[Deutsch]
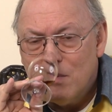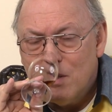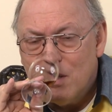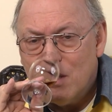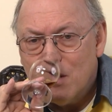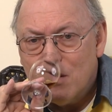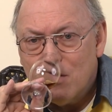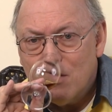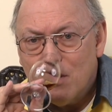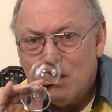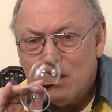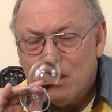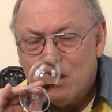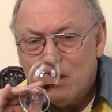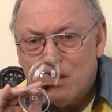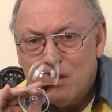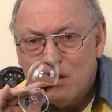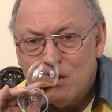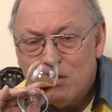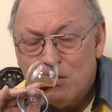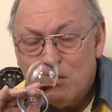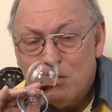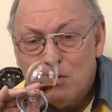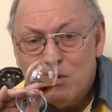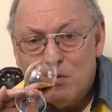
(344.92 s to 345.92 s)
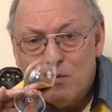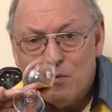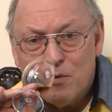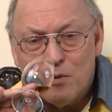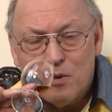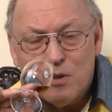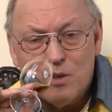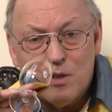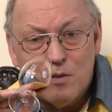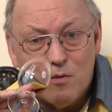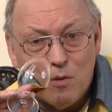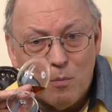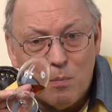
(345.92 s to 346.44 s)
irgendwelche süßen
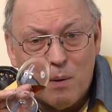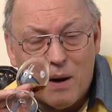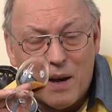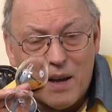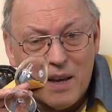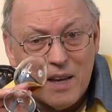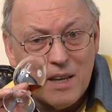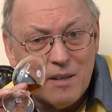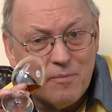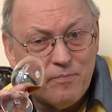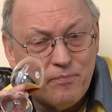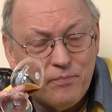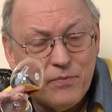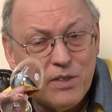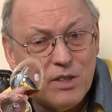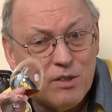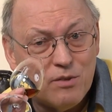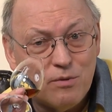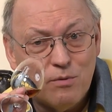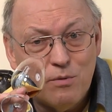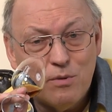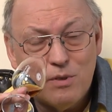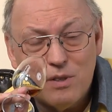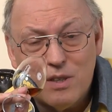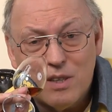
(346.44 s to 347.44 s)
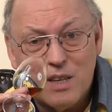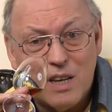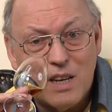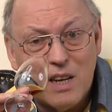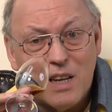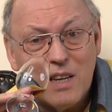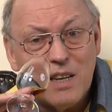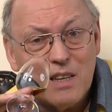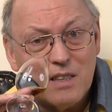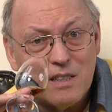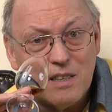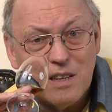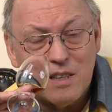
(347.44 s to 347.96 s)
Früchte. Wobei die Süße, je
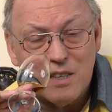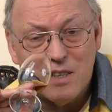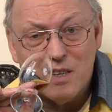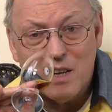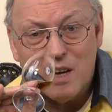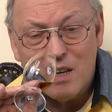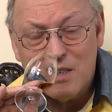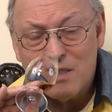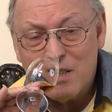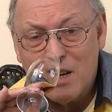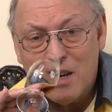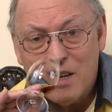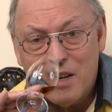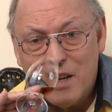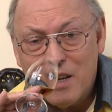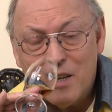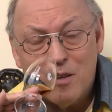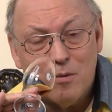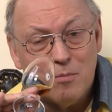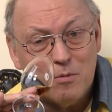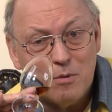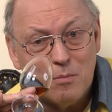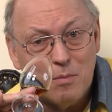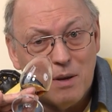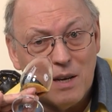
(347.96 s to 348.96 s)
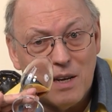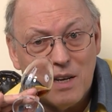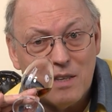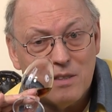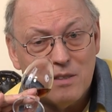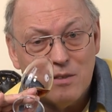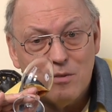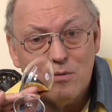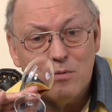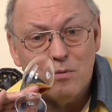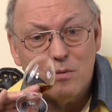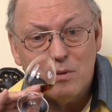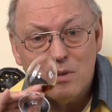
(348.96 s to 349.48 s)
länger ich da die Nase reinhänge, umso mehr
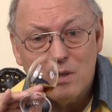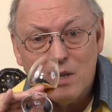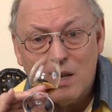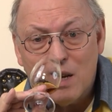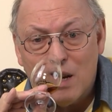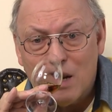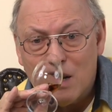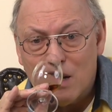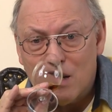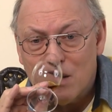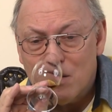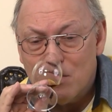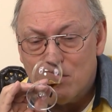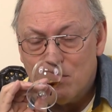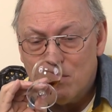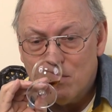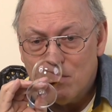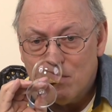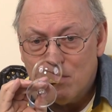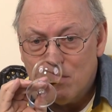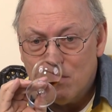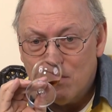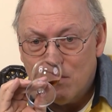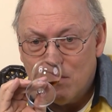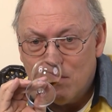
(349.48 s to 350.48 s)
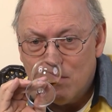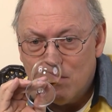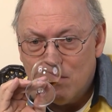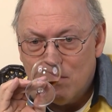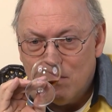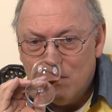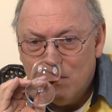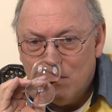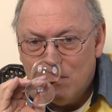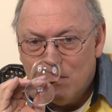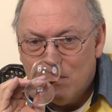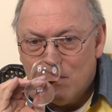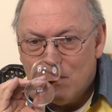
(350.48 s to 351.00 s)
lässt die Süße nach.
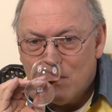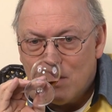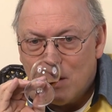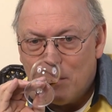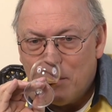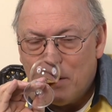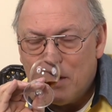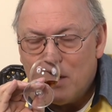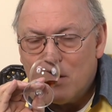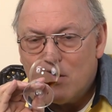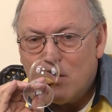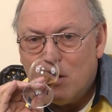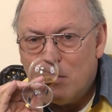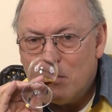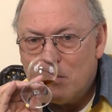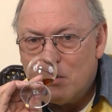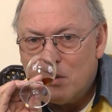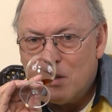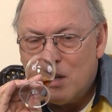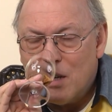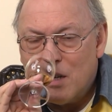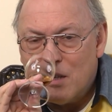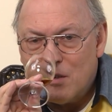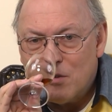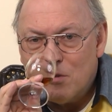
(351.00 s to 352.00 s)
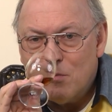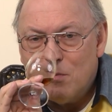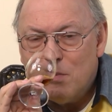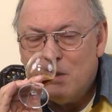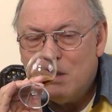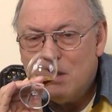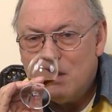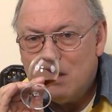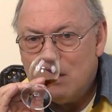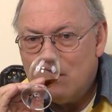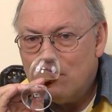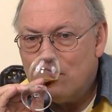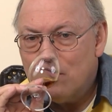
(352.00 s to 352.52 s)
Am Ende kommt sogar so ein
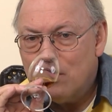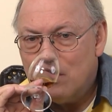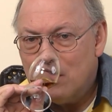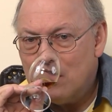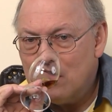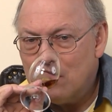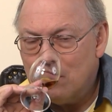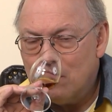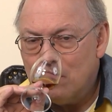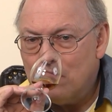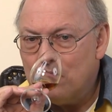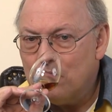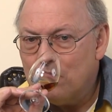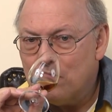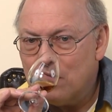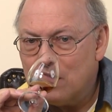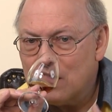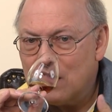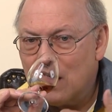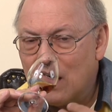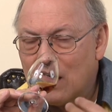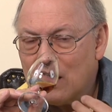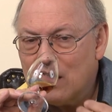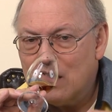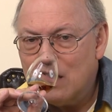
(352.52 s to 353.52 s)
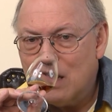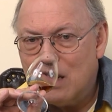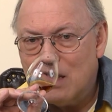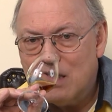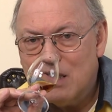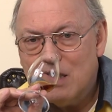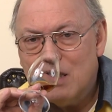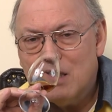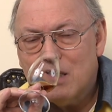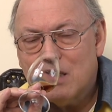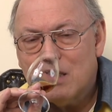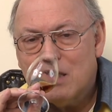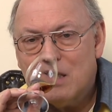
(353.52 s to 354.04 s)
bisschen von diesem besagten
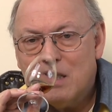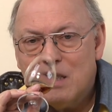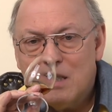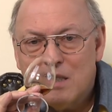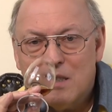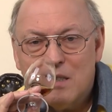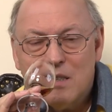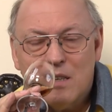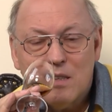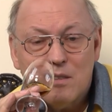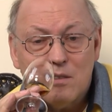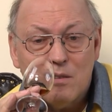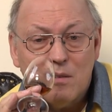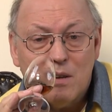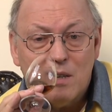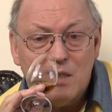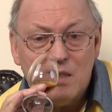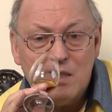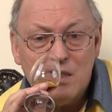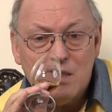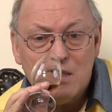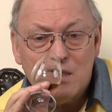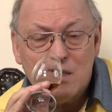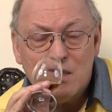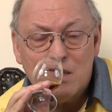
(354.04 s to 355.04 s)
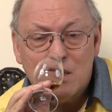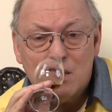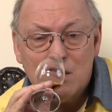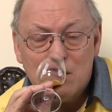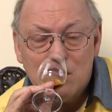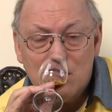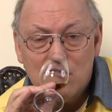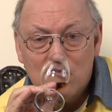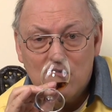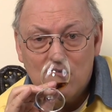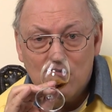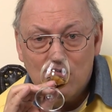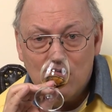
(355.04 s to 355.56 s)
Anis-Seed, also Anis,
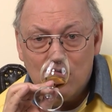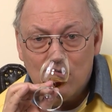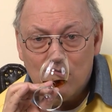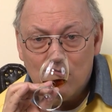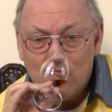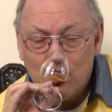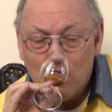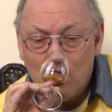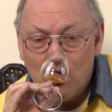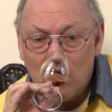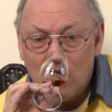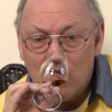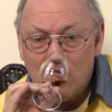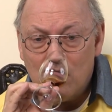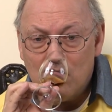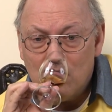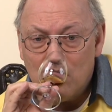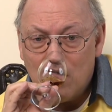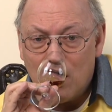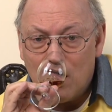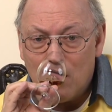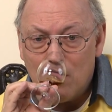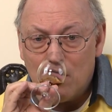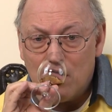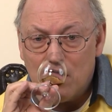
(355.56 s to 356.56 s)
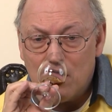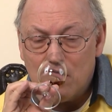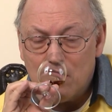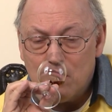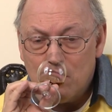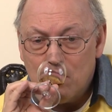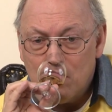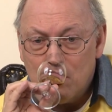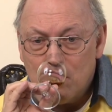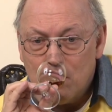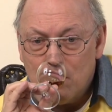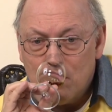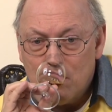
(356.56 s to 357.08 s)
vor, aber
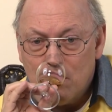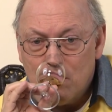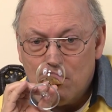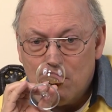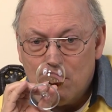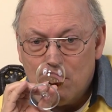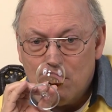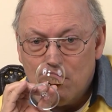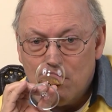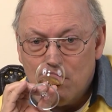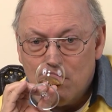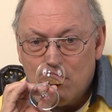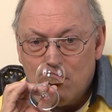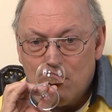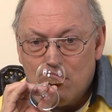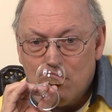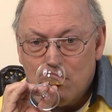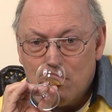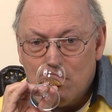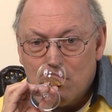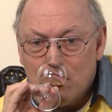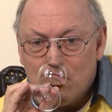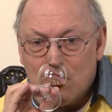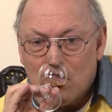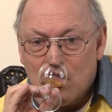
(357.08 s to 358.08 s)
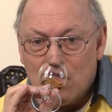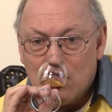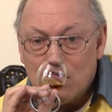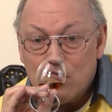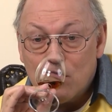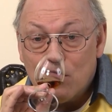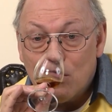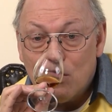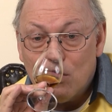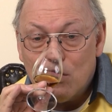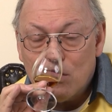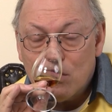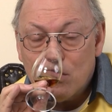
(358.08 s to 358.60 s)

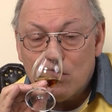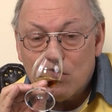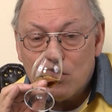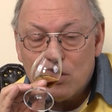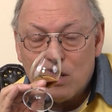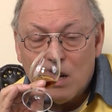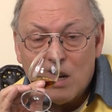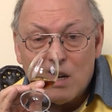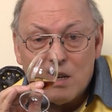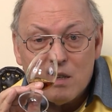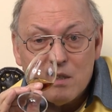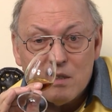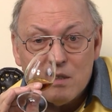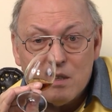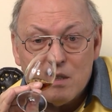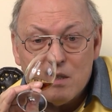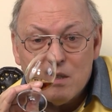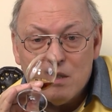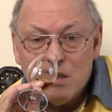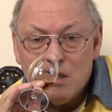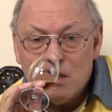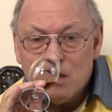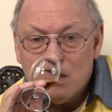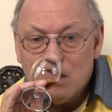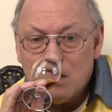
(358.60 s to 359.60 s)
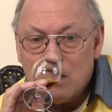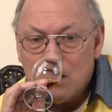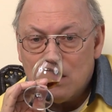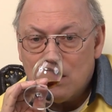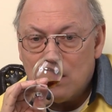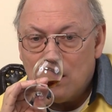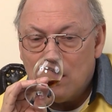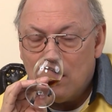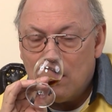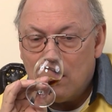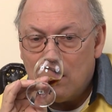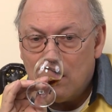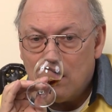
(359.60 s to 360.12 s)
so groß und stark ist der Anis nicht.